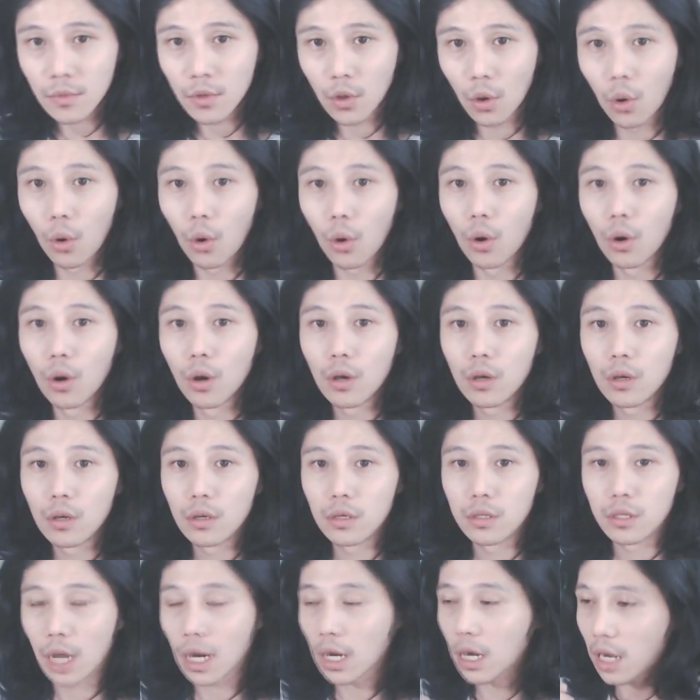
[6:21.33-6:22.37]
어
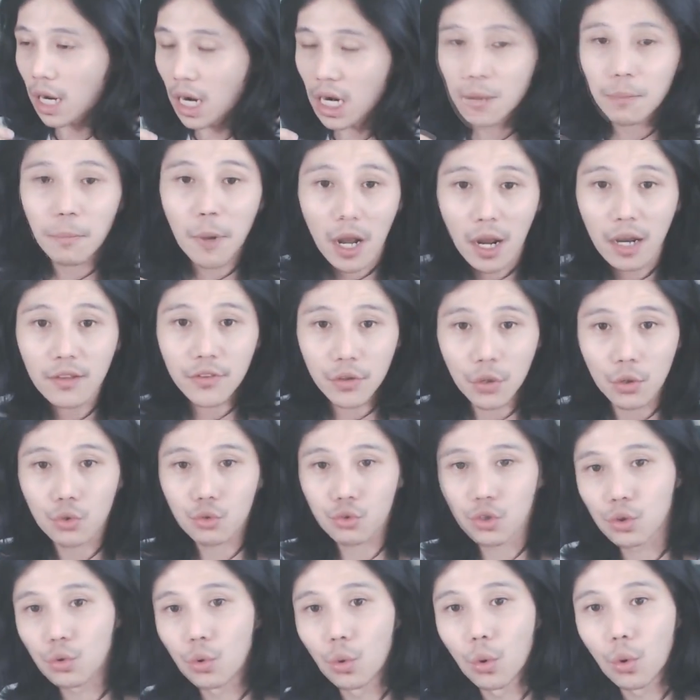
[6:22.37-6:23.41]
약간 칼빵 같은 것도
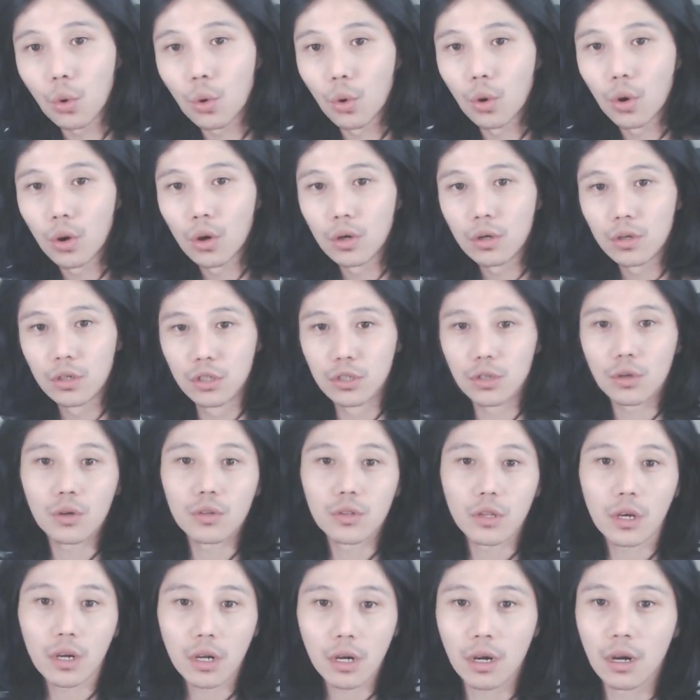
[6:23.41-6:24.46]
있고 그런
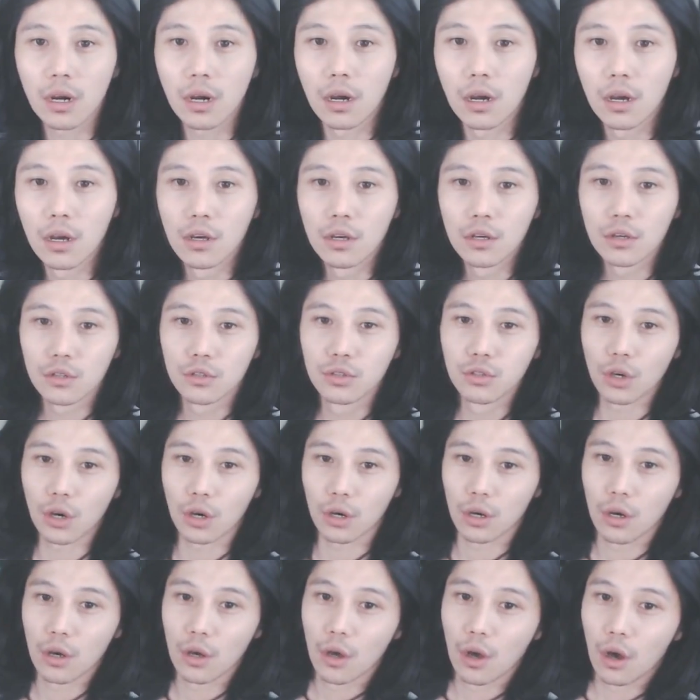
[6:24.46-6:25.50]
애가 그냥
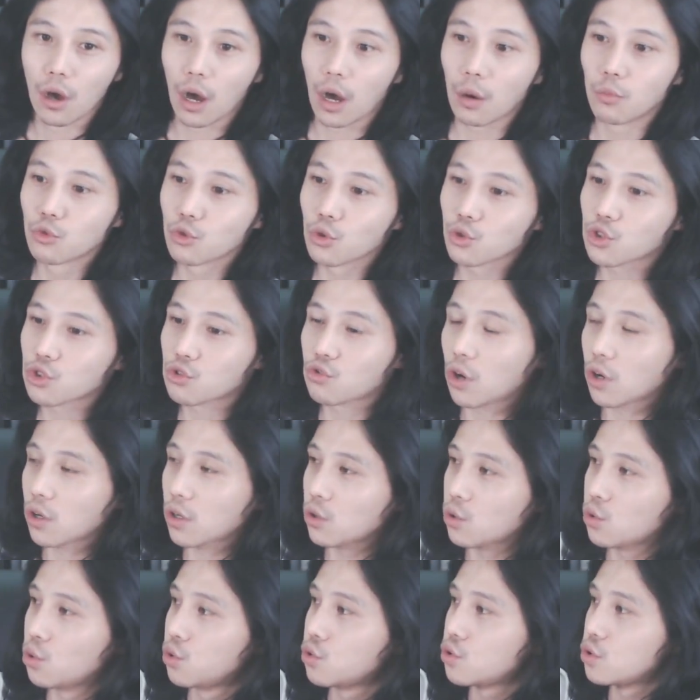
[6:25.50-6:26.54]
아무렇지도
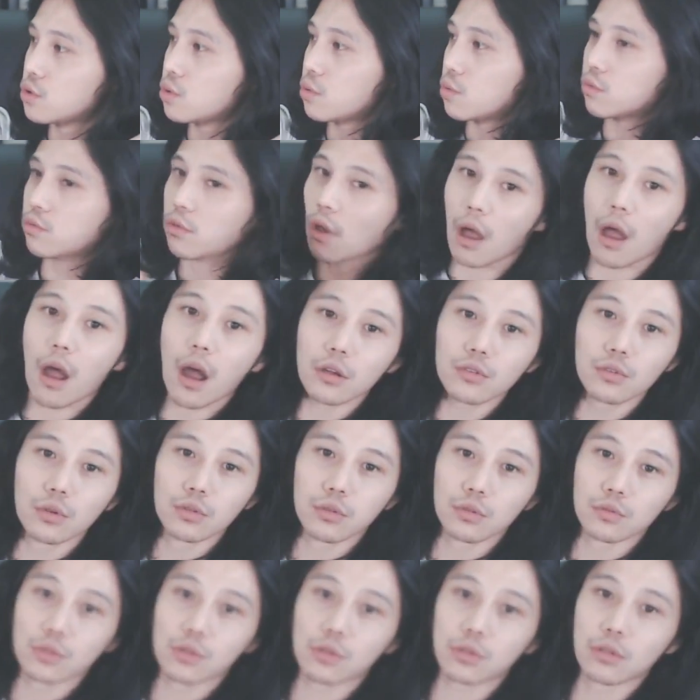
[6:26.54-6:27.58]
않게 교실창 딱
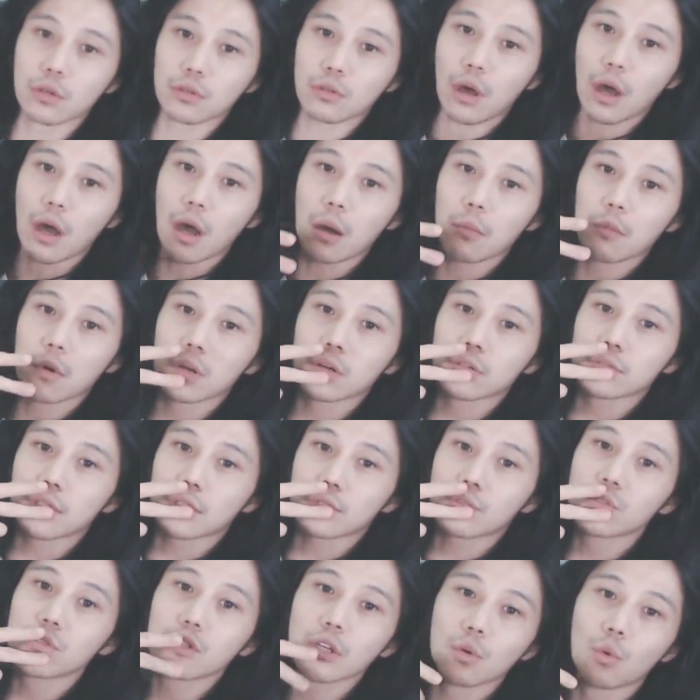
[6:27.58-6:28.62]
열더니 그냥 담배를 그냥
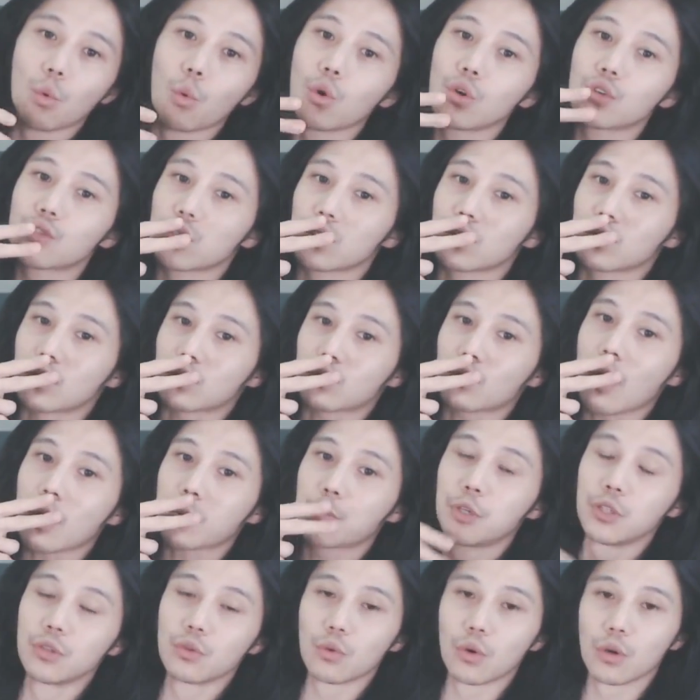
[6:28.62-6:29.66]
선생님 오기 전에 그냥 딱
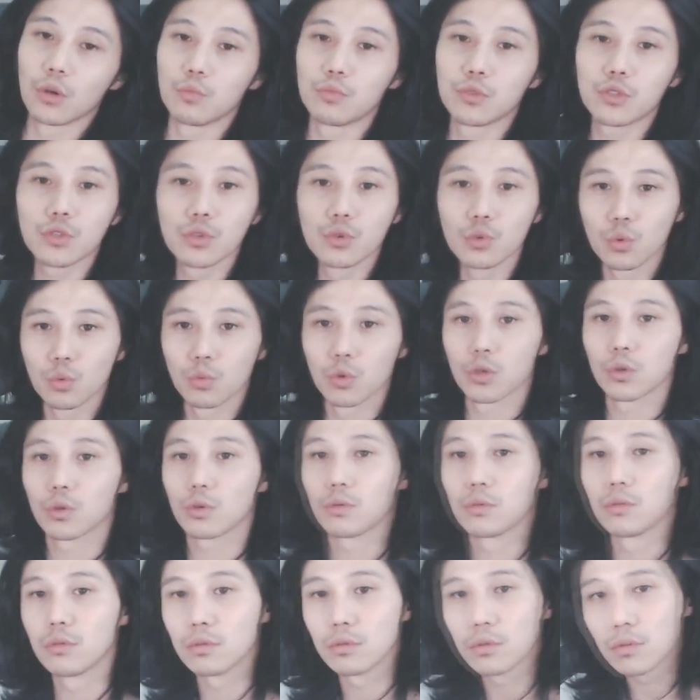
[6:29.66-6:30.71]
피는 거예요 미친놈이
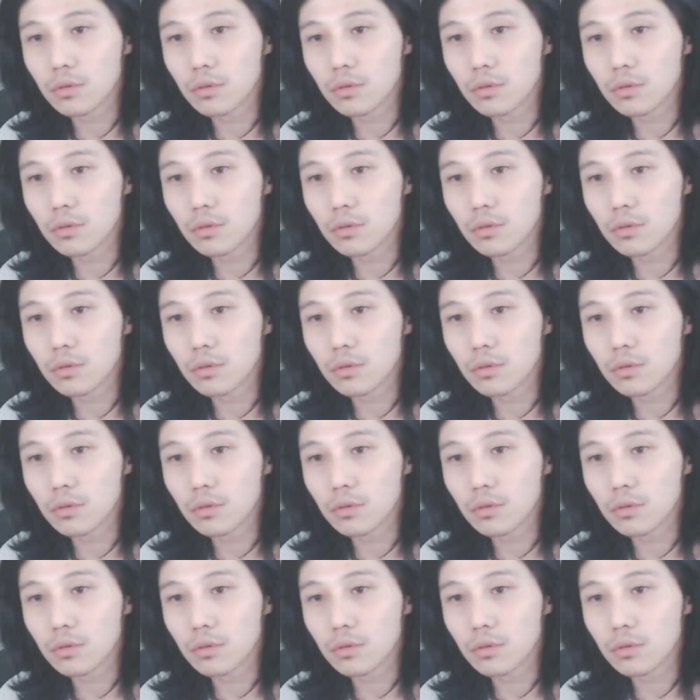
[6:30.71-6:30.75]
어.